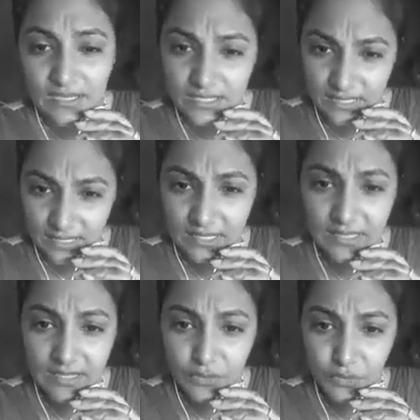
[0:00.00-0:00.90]
সেটা কি
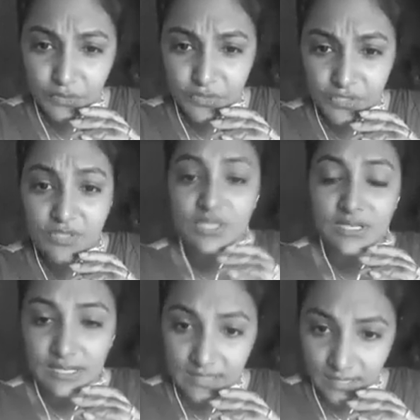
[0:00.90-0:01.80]
তাদের দোষ
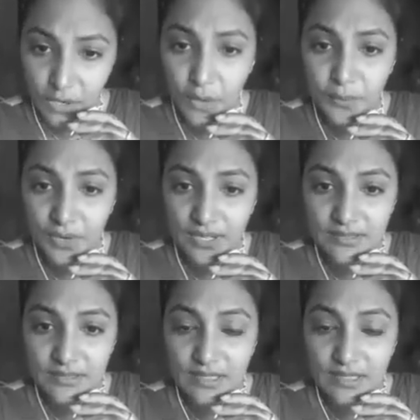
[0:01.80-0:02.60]
সেটা কি তাদের অপরাধ